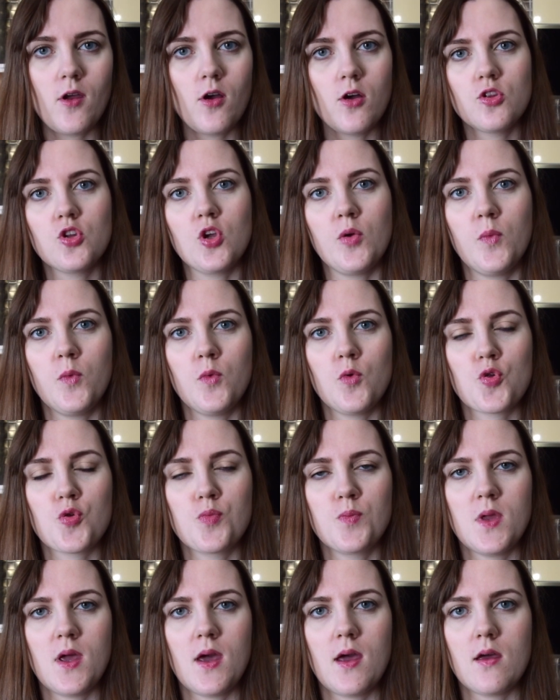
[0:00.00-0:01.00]
Oto
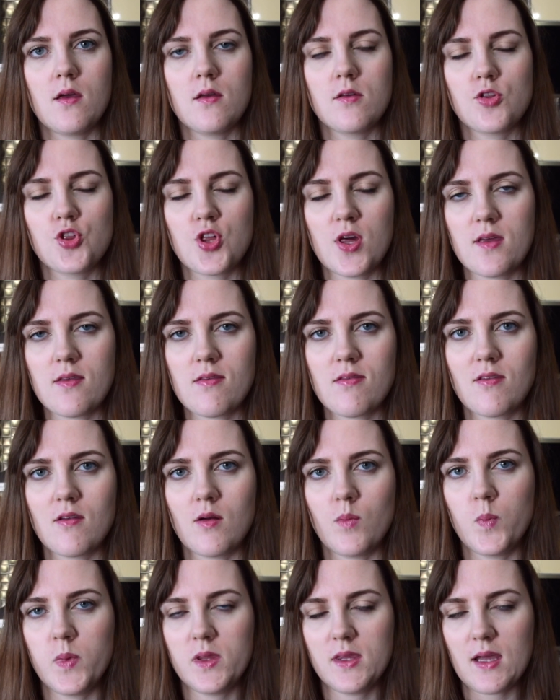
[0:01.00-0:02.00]
już mnie
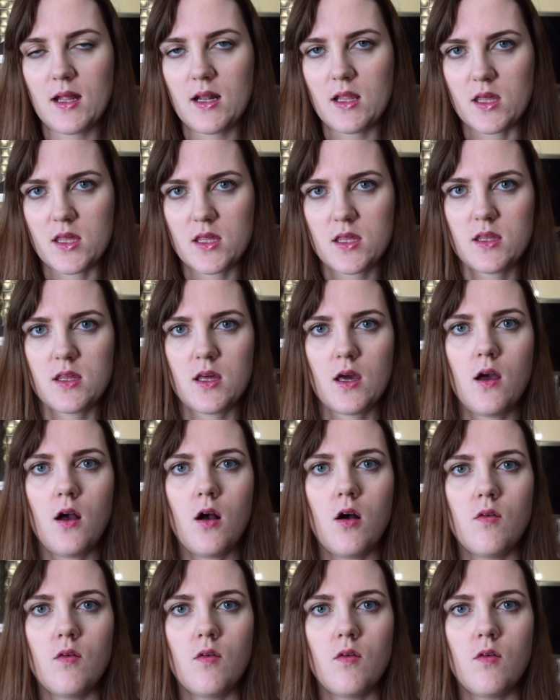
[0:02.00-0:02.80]
często pytaliście,